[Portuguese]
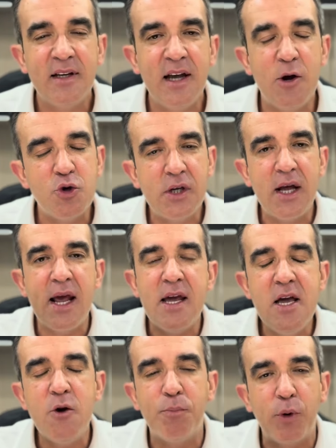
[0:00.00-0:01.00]
eles
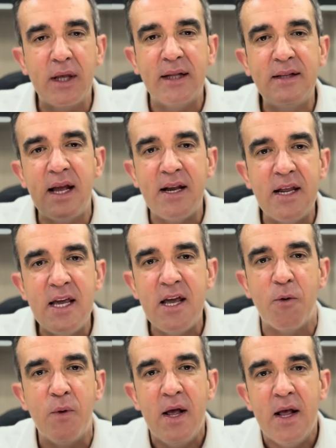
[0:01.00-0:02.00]
creiam porque
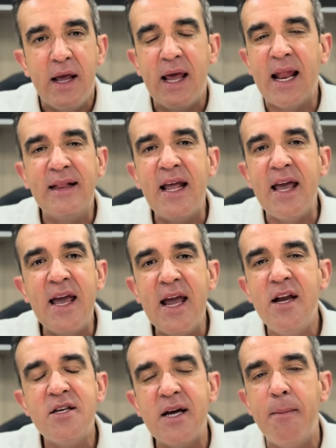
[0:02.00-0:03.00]
temiam o
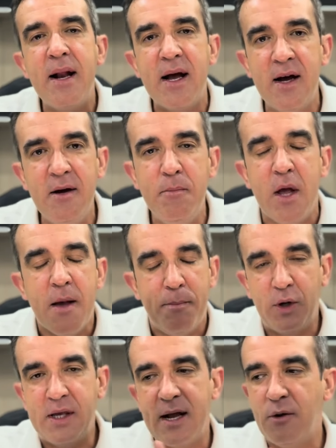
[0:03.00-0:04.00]
ADN de Abraão,
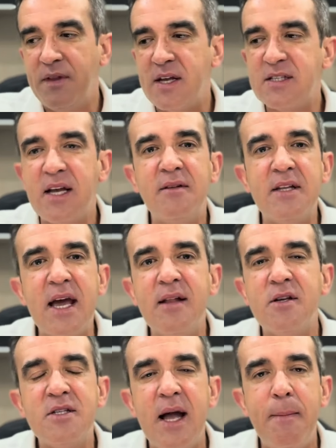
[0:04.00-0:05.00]
porque eram
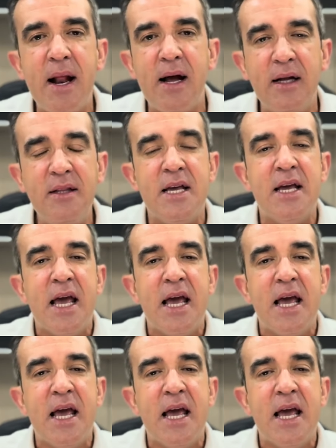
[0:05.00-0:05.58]
descendentes de Abraão,